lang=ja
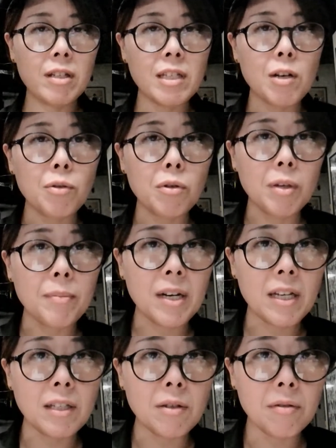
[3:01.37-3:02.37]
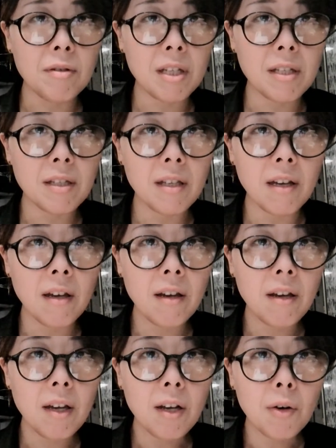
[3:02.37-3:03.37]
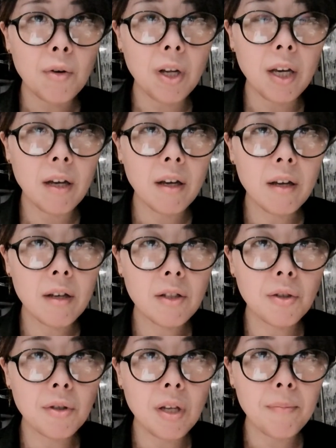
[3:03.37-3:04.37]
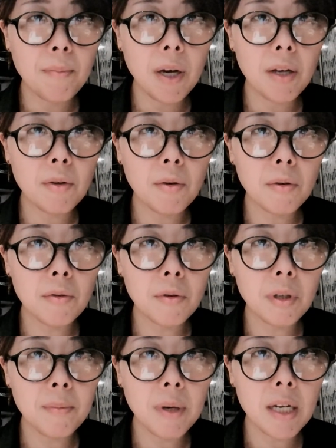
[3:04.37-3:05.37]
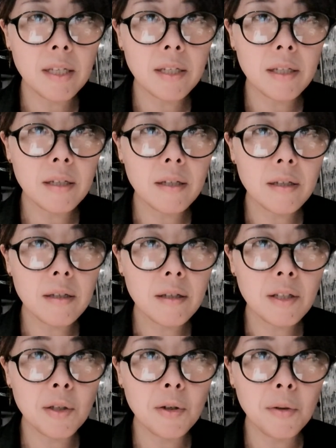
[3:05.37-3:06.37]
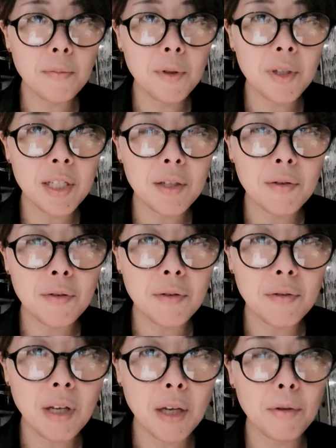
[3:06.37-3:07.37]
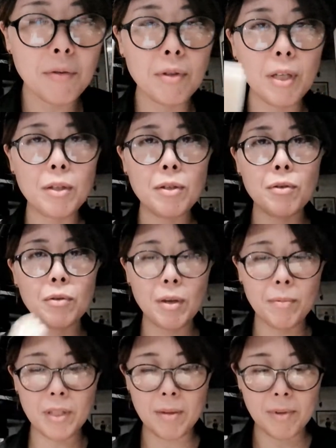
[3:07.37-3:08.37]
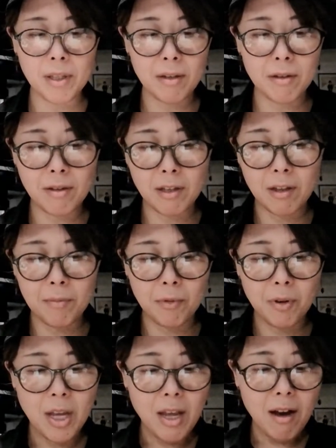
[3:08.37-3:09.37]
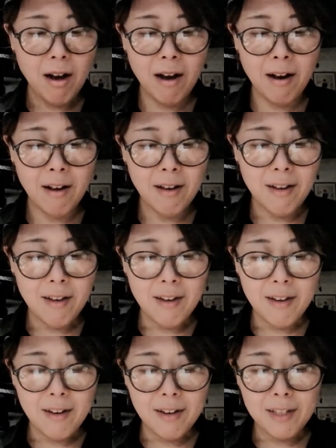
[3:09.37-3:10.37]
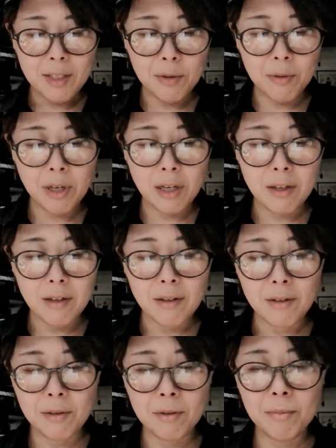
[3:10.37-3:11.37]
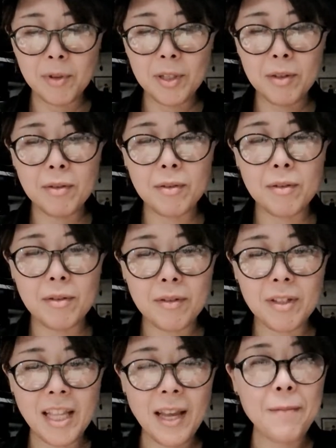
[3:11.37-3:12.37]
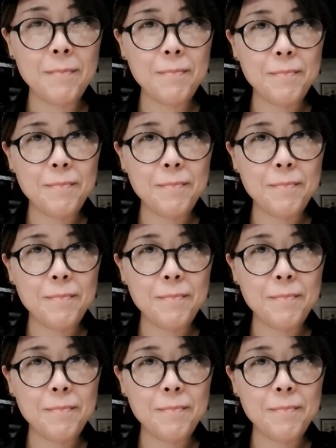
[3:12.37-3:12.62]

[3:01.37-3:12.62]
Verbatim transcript: ですが、おとぎ話というですね、これ、10年前のおとぎ話スローミュージックっていうタイトルなんですよ。たまたまなんですけども。あ、そうか、スローミュージックね。